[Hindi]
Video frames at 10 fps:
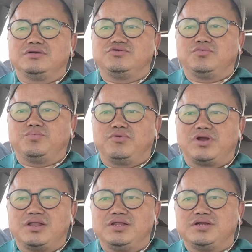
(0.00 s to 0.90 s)
जो
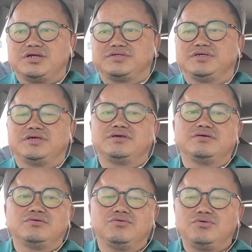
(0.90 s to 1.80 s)
पुराना लीडर्स है
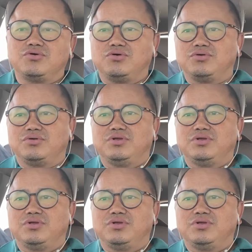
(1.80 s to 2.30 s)
उनको